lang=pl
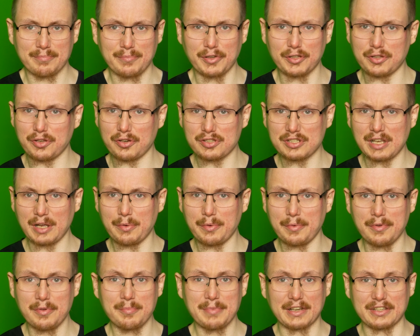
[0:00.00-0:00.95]

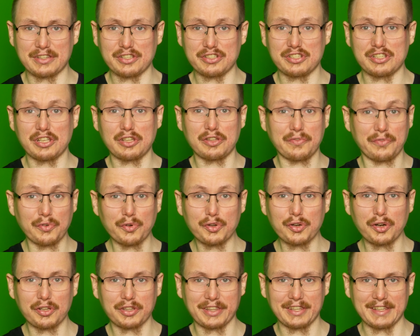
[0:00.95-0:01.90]
Podrożały praktycznie
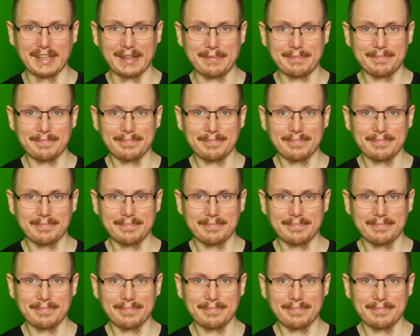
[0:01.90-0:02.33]
dwukrotnie.